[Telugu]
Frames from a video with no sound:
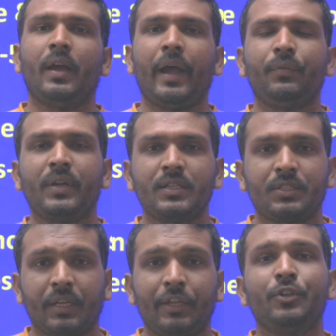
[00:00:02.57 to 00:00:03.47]
హాయ్ ఫ్రెండ్స్
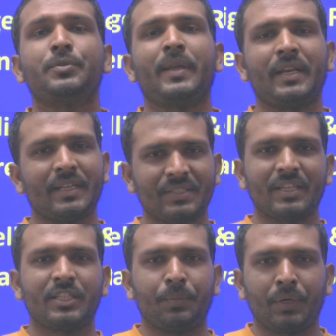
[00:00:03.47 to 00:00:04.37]
ఈరోజు మనం
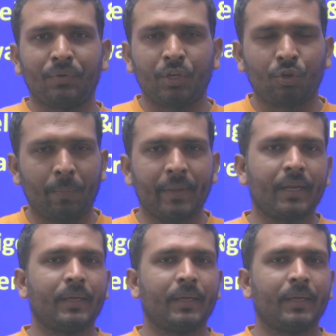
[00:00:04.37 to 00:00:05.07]
డిస్కస్ చేయబడేటువంటి టాపిక్